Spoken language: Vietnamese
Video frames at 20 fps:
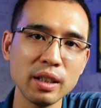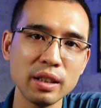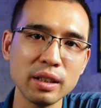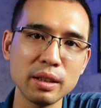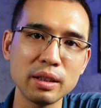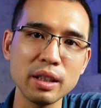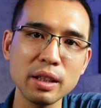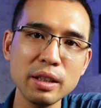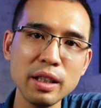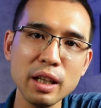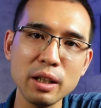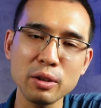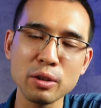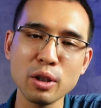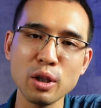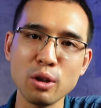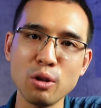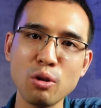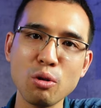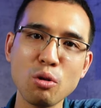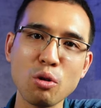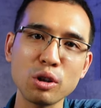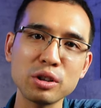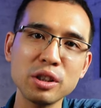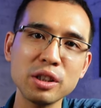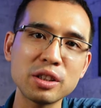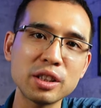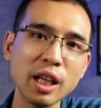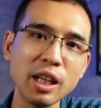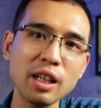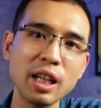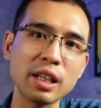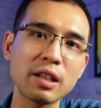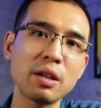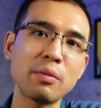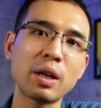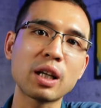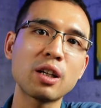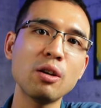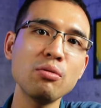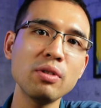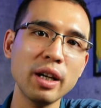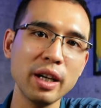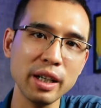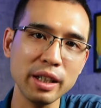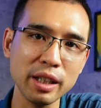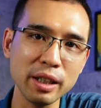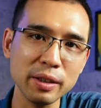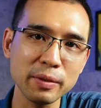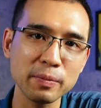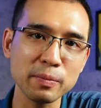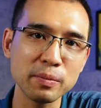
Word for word: thì tất nhiên nó cũng có sự chênh lệch về mặt công nghệ nhé